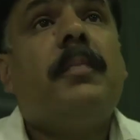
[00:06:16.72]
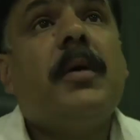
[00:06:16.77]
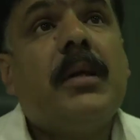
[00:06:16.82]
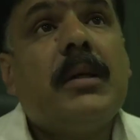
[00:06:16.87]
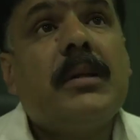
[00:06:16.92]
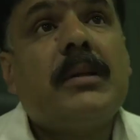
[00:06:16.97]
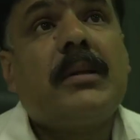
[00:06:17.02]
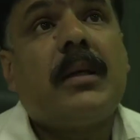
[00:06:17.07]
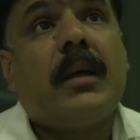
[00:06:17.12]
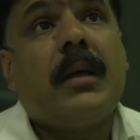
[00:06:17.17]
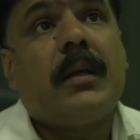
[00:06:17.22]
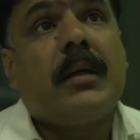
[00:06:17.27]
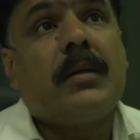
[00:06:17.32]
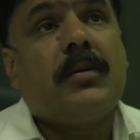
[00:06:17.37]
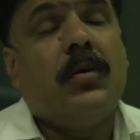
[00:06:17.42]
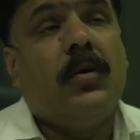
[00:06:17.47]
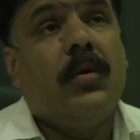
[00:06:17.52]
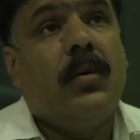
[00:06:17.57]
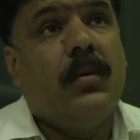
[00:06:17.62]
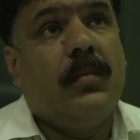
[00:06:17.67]
फिर इस तरह
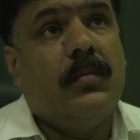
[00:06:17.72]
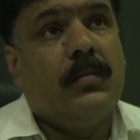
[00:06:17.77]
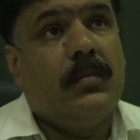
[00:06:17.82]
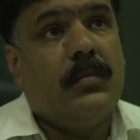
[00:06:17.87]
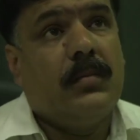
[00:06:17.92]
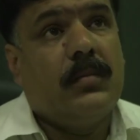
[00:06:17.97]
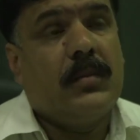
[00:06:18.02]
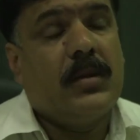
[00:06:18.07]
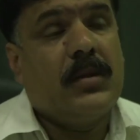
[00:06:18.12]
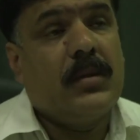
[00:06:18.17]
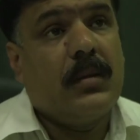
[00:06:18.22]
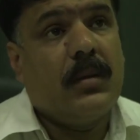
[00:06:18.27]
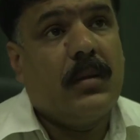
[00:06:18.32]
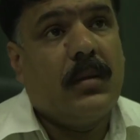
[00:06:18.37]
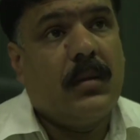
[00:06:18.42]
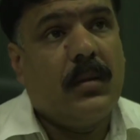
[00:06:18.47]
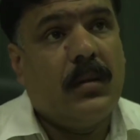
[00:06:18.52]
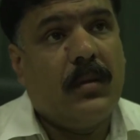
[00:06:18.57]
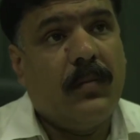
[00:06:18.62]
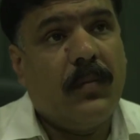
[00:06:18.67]
के जो
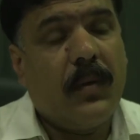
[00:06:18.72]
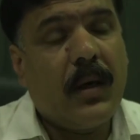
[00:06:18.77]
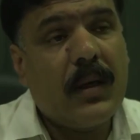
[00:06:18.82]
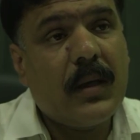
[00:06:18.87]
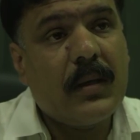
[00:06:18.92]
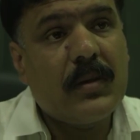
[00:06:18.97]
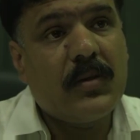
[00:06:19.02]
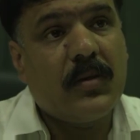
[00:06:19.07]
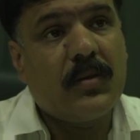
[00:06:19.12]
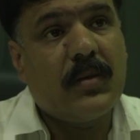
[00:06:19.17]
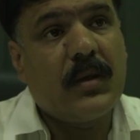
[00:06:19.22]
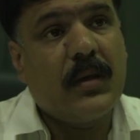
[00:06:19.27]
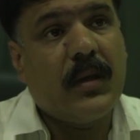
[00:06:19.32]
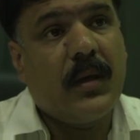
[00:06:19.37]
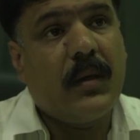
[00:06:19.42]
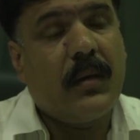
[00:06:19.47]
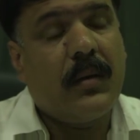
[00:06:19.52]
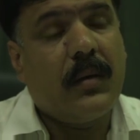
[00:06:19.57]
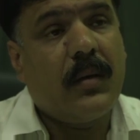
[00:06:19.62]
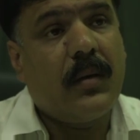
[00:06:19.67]
मॉडल्स होती
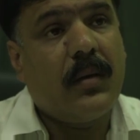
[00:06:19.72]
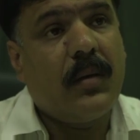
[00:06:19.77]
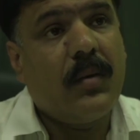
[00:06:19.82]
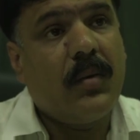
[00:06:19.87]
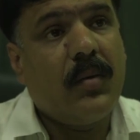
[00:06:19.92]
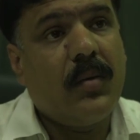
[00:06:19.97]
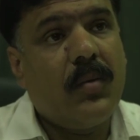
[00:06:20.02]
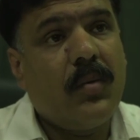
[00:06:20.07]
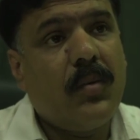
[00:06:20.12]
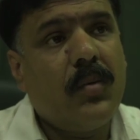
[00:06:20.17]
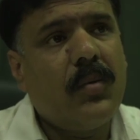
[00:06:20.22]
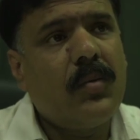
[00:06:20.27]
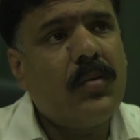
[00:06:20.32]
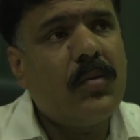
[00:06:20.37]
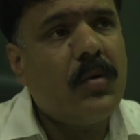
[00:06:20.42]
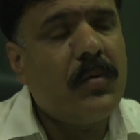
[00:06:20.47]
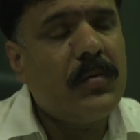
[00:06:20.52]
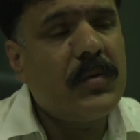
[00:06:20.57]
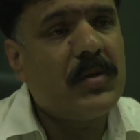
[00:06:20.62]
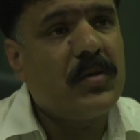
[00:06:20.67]
हैं
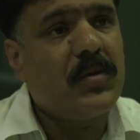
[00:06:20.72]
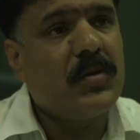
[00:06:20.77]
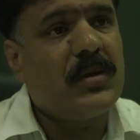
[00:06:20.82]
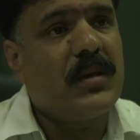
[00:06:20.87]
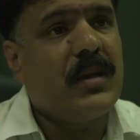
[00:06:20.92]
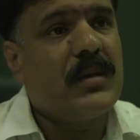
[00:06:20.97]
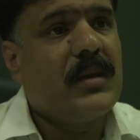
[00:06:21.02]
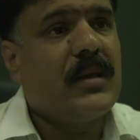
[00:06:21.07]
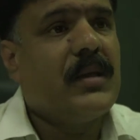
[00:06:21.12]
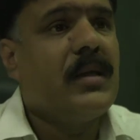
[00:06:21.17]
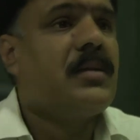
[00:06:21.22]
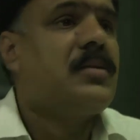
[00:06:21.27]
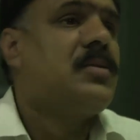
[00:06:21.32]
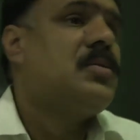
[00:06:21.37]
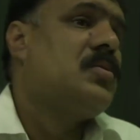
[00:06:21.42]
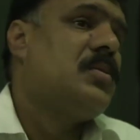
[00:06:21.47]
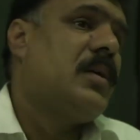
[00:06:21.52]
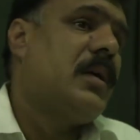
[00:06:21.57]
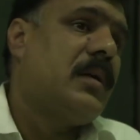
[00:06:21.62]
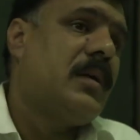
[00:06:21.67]
उनको भी सोचना चाहिए
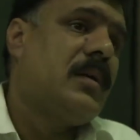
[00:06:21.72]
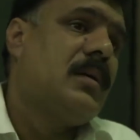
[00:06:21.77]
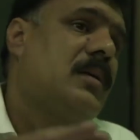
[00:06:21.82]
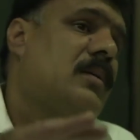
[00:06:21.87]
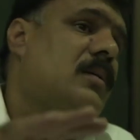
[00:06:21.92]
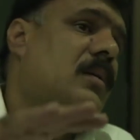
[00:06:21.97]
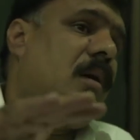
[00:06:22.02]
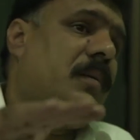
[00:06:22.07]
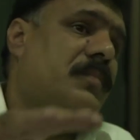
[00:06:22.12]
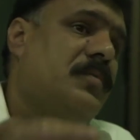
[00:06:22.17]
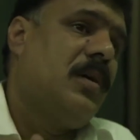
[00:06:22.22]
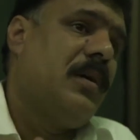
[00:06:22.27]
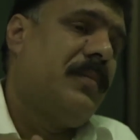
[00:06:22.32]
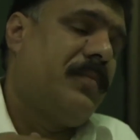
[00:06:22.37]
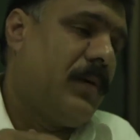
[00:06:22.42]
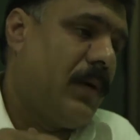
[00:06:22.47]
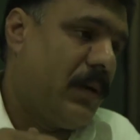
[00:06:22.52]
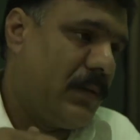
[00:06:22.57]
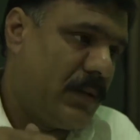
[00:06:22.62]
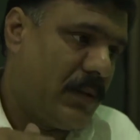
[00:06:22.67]
कि सोसाइटी कितना
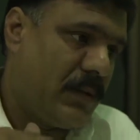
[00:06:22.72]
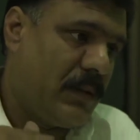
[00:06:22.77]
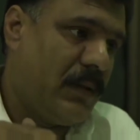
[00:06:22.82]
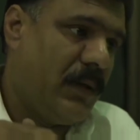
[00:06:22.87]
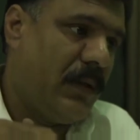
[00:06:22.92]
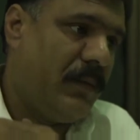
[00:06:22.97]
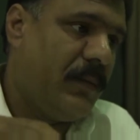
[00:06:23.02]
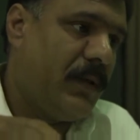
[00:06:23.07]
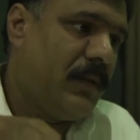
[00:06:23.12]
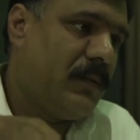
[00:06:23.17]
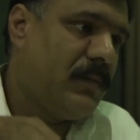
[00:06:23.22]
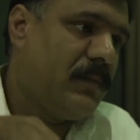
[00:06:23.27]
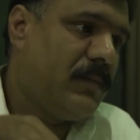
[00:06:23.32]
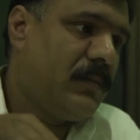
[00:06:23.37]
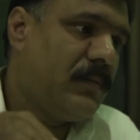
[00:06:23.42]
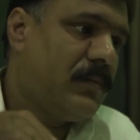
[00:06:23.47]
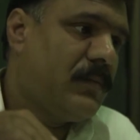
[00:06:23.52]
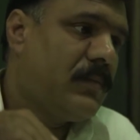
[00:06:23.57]
ऑब्जर्व कर सकती है हमें